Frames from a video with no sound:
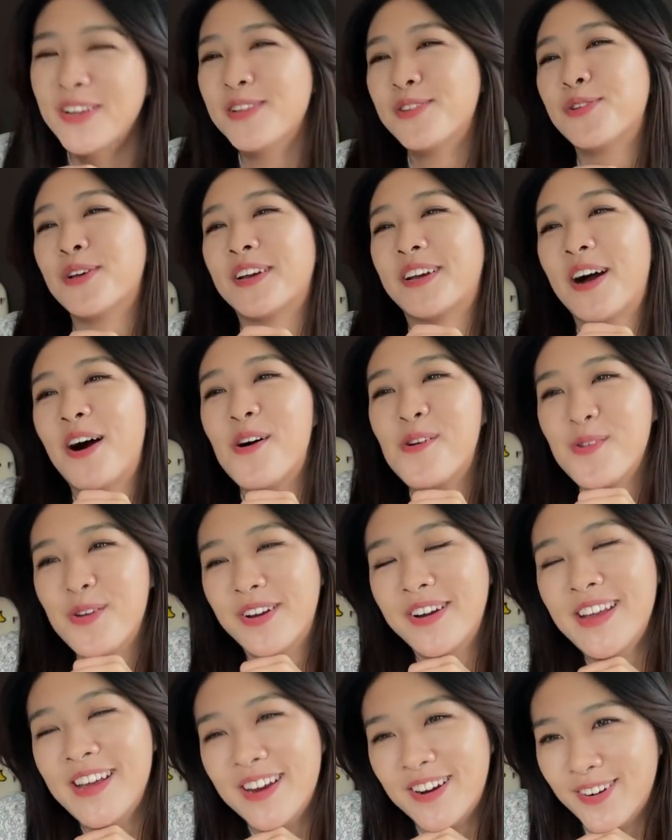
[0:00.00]
最高
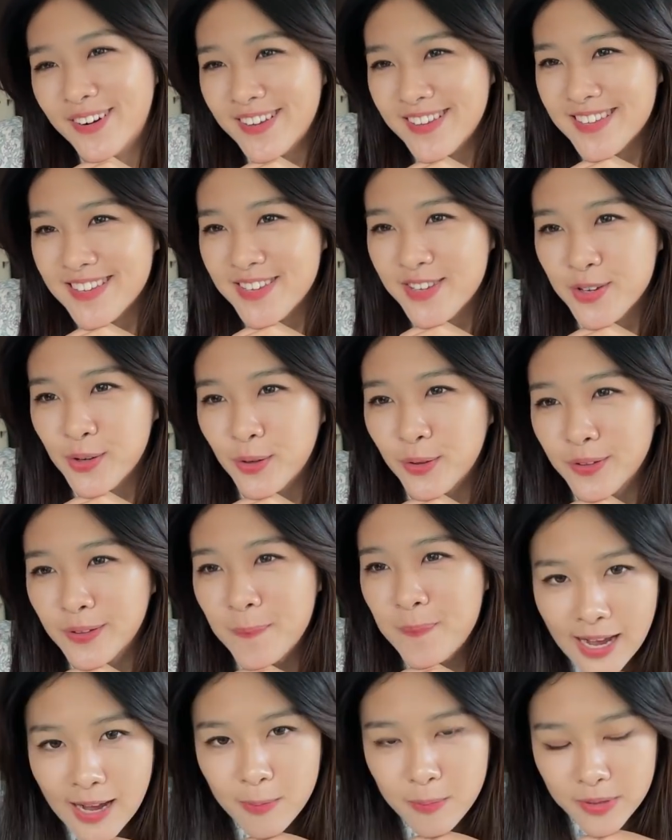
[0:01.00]
院 hearings 的时候呢，
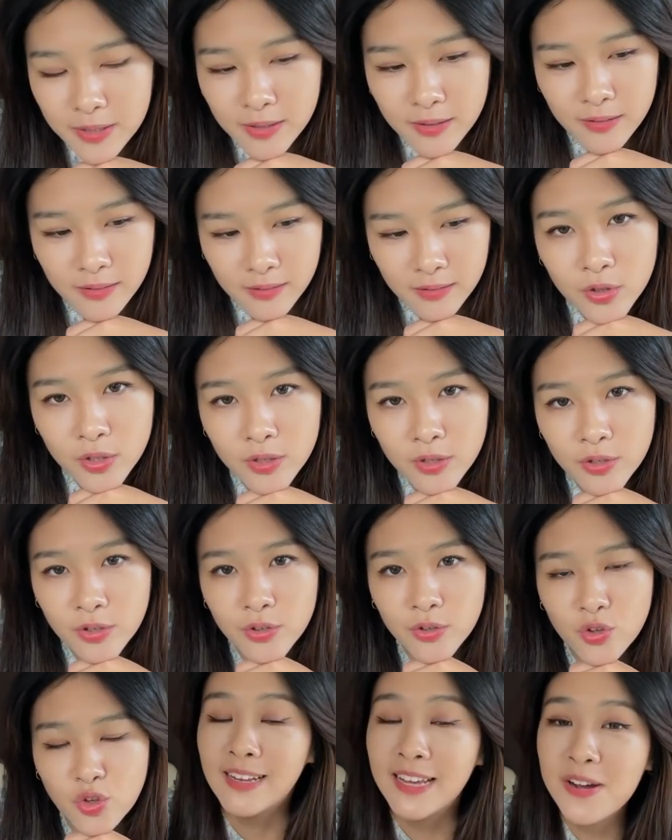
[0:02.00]
他们真的
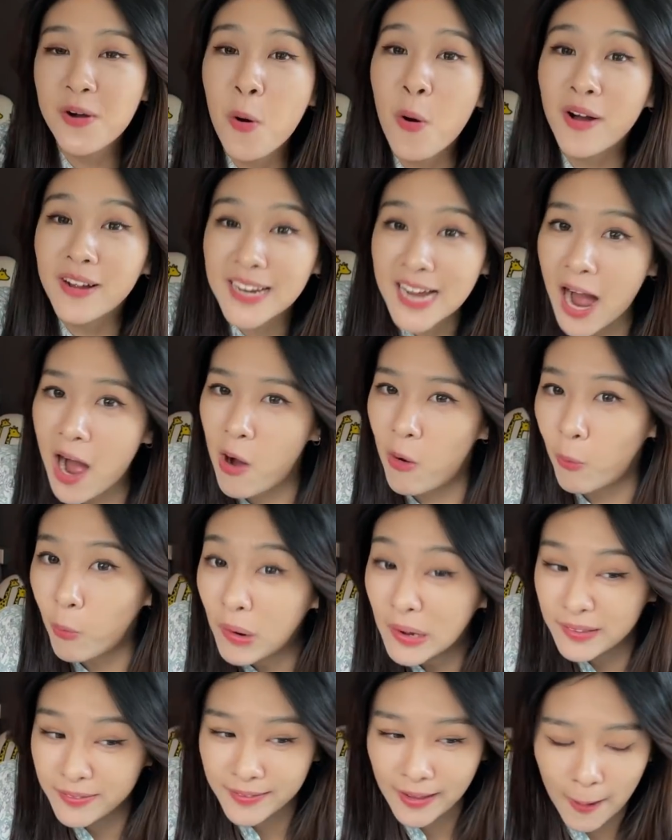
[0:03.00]
是灵魂拷
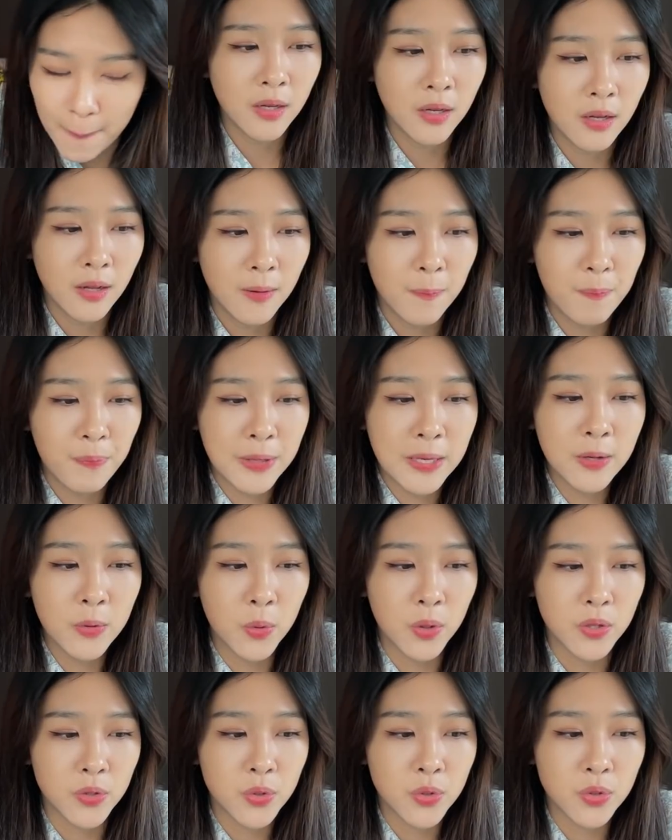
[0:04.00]
问呐，逼
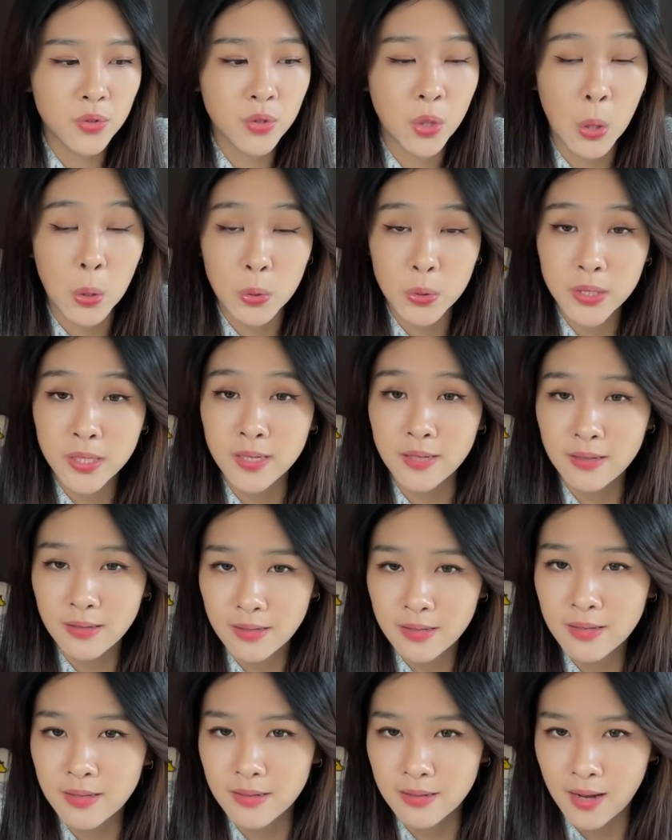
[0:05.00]
我去重新
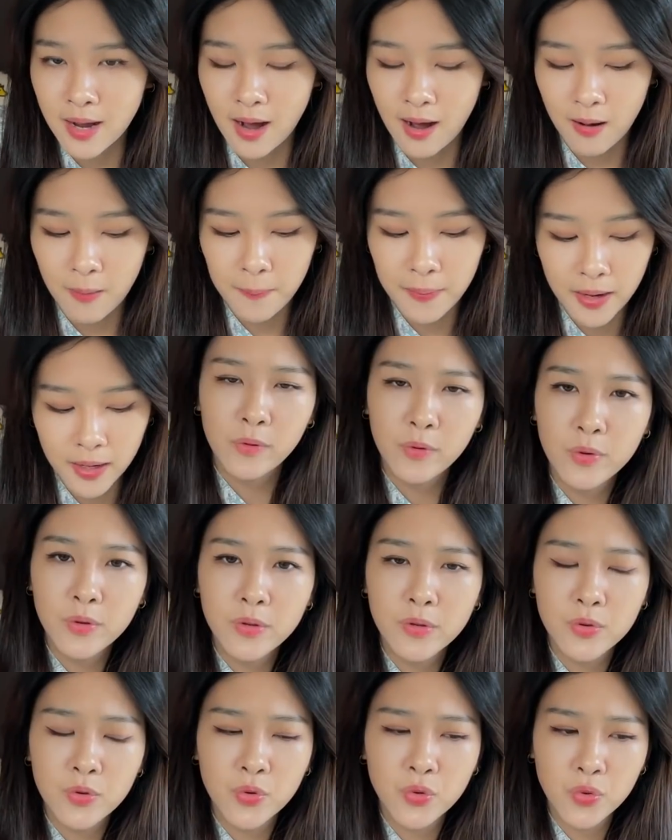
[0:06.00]
思考吧。因
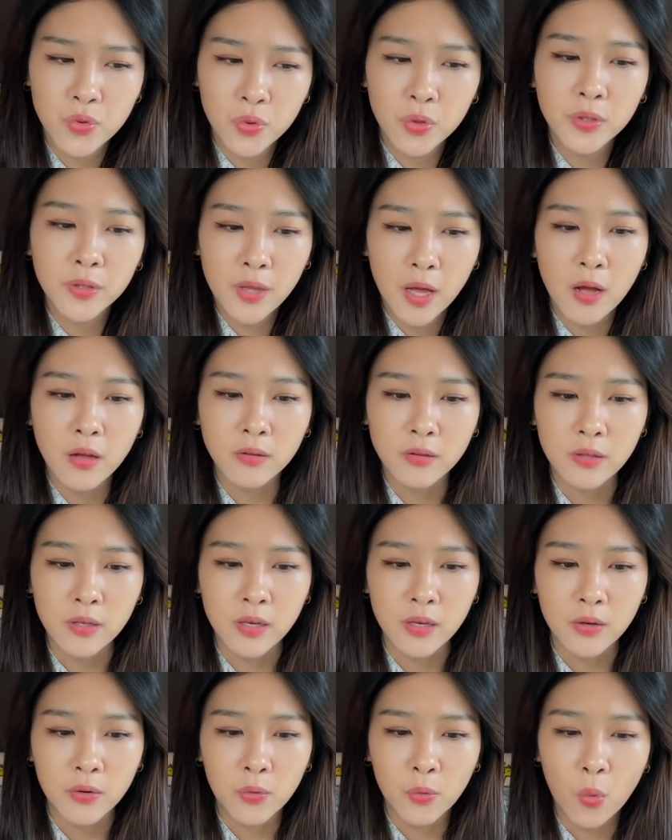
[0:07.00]
为说到
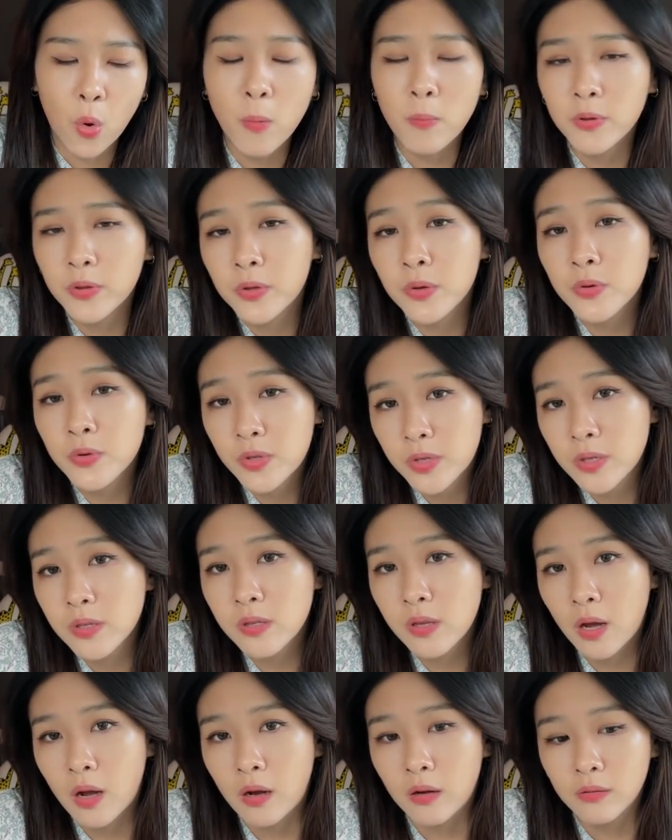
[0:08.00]
底，我们都知
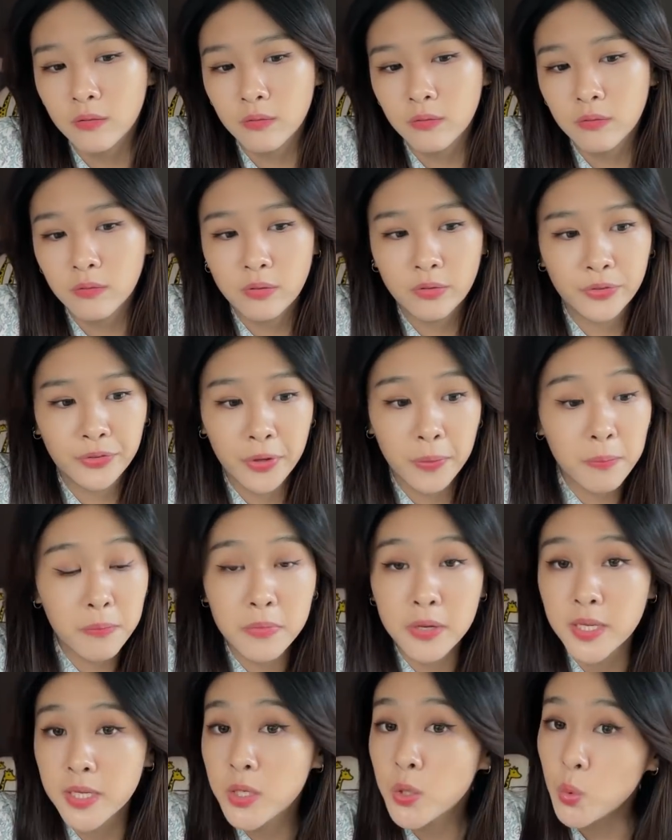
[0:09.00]
道生
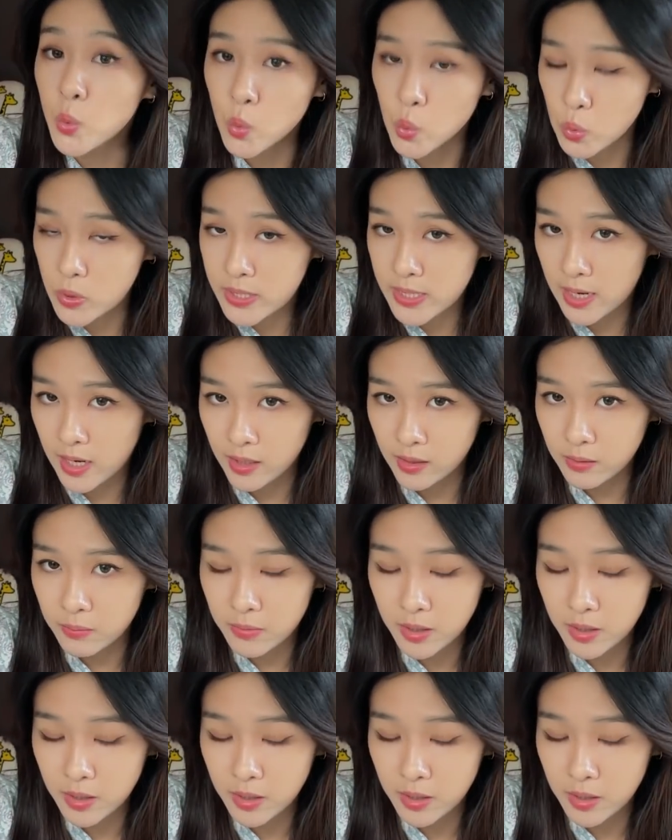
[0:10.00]
命是无价的